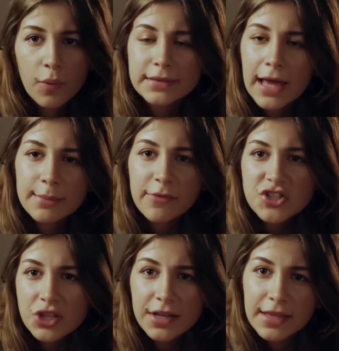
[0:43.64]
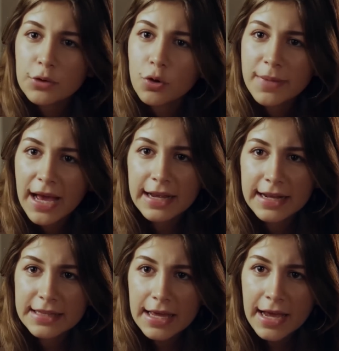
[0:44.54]
هو انت يعني مفيش طريقه تانية تقول بيها غير
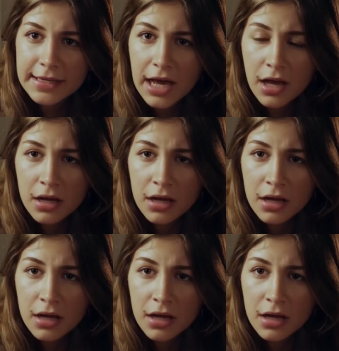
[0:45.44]
كده يا يحيى